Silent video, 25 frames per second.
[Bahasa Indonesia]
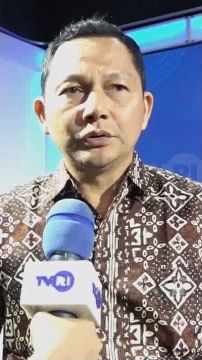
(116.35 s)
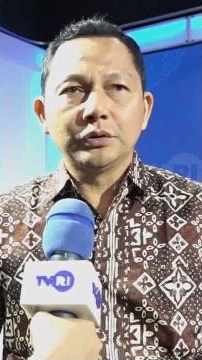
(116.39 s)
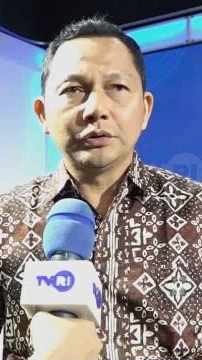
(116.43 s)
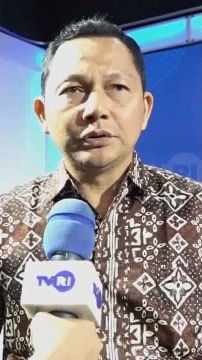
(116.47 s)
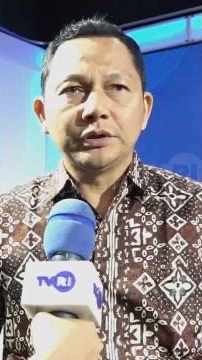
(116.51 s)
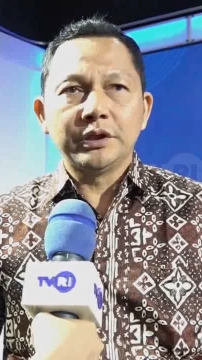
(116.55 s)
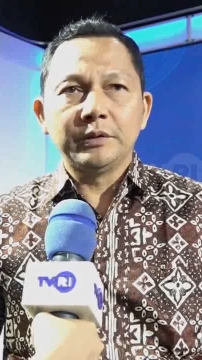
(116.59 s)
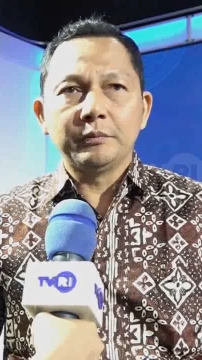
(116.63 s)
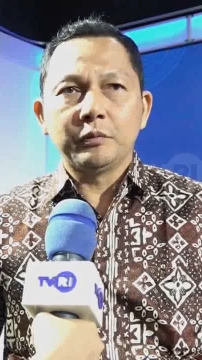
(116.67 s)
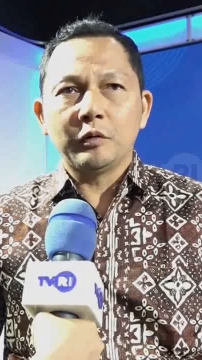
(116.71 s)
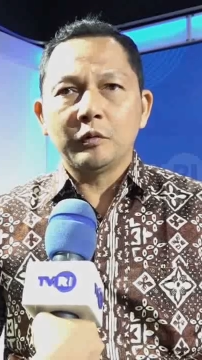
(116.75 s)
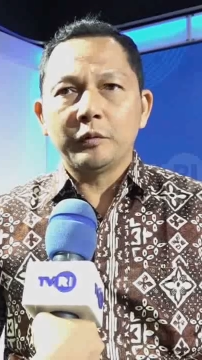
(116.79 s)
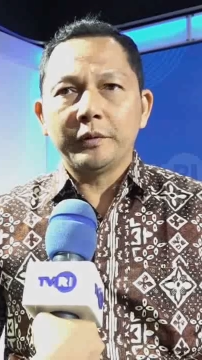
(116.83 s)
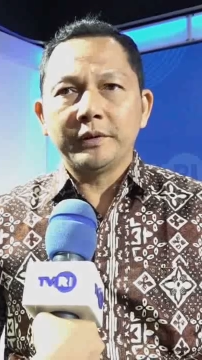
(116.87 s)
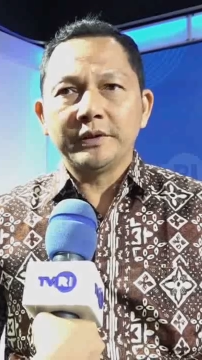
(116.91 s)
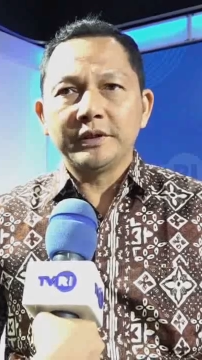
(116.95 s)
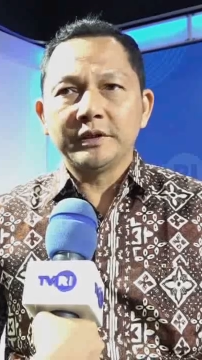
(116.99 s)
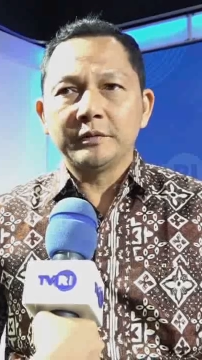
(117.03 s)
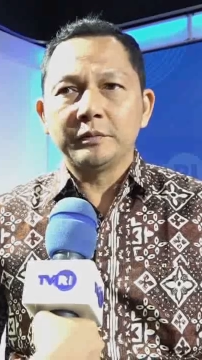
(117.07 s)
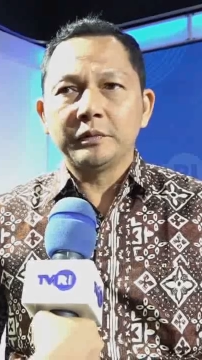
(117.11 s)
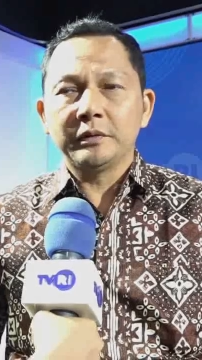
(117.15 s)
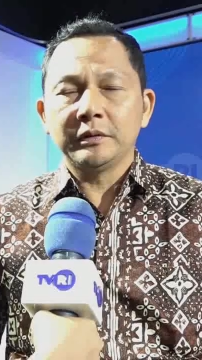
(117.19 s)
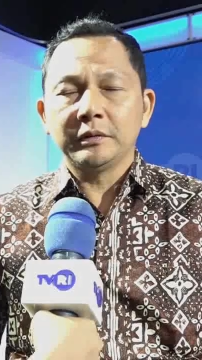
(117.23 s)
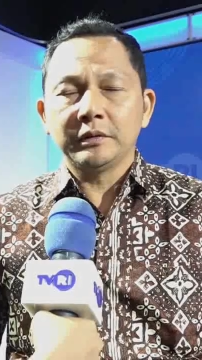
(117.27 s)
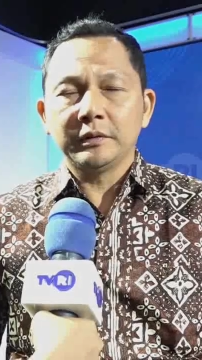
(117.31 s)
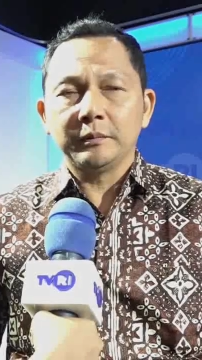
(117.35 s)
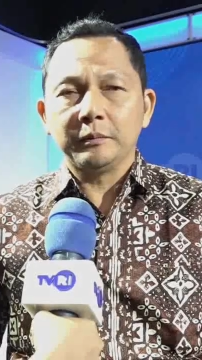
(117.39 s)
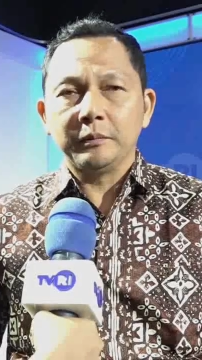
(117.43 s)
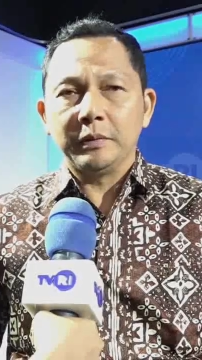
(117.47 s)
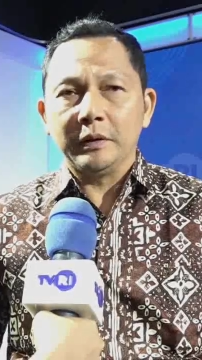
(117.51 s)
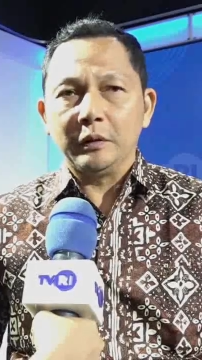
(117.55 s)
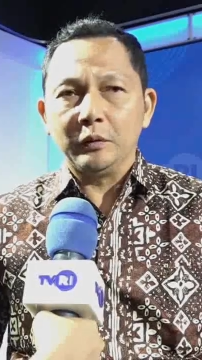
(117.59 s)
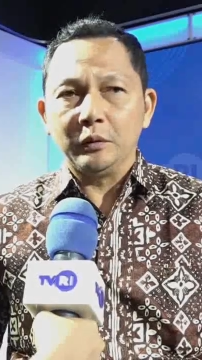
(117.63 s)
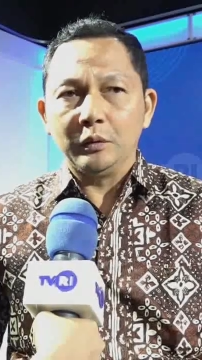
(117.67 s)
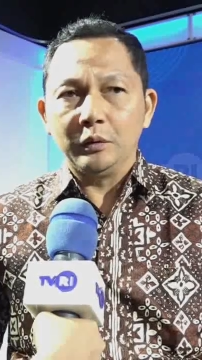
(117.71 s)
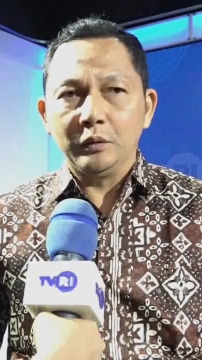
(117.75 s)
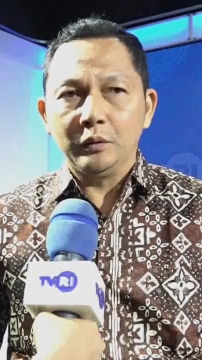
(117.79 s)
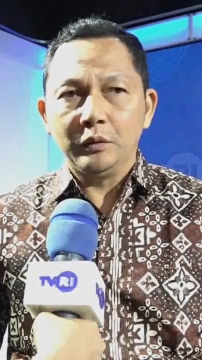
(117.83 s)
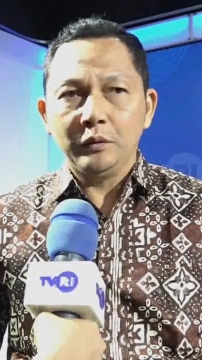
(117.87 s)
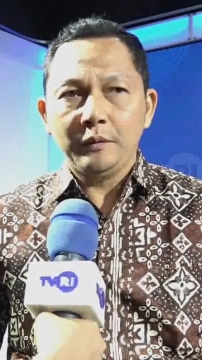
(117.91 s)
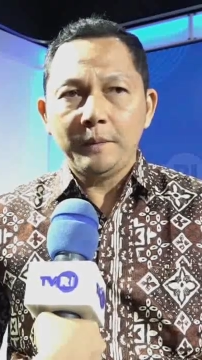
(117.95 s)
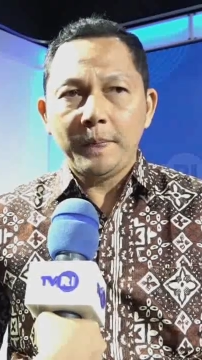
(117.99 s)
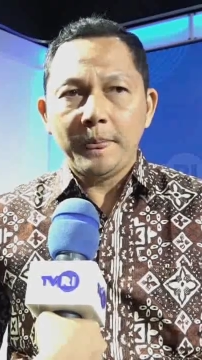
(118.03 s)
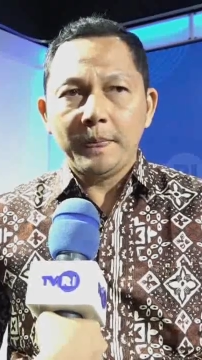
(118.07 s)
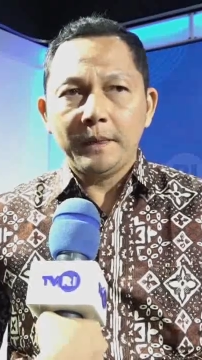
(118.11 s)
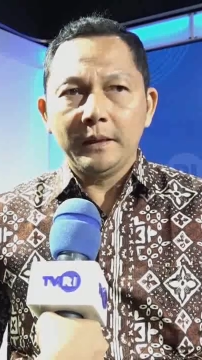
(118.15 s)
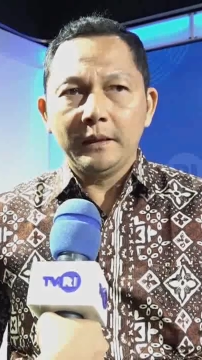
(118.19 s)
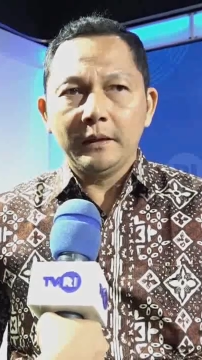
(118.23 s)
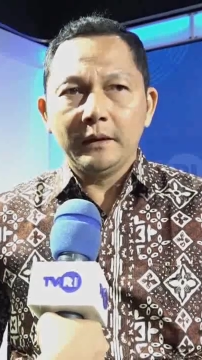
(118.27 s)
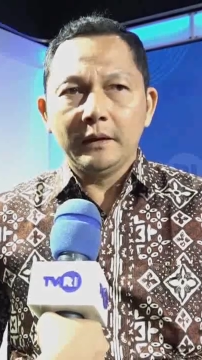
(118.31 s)
khusus di Provinsi
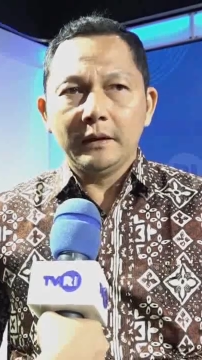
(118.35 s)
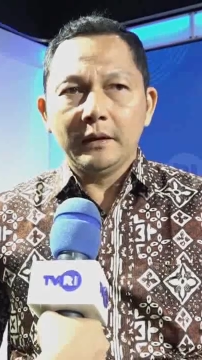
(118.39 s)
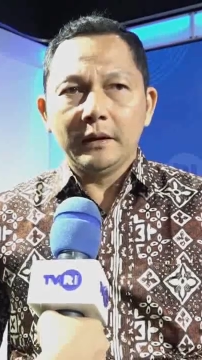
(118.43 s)
Bengkulu, uh,